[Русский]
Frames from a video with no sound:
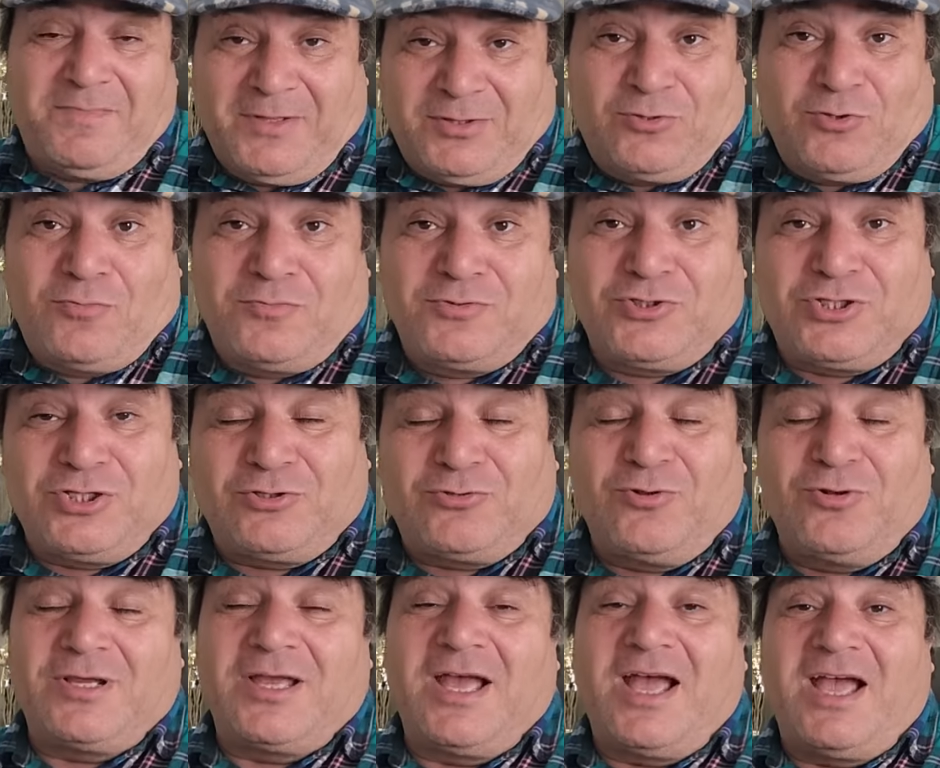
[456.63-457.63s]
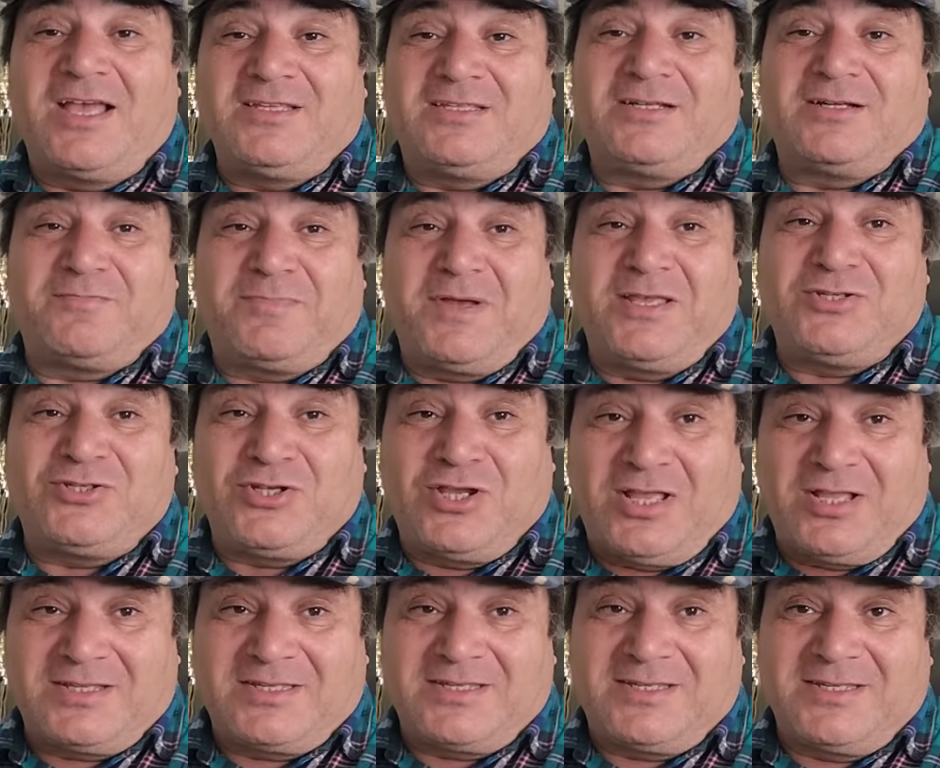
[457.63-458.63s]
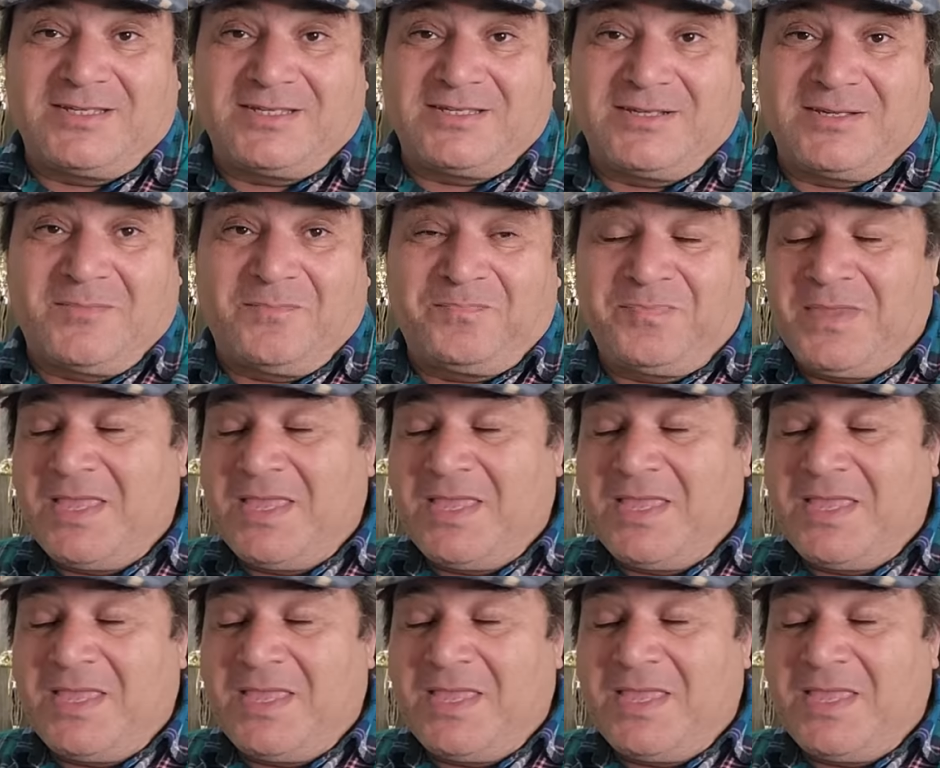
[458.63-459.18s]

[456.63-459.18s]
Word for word: потом уже только азербайджанский язык.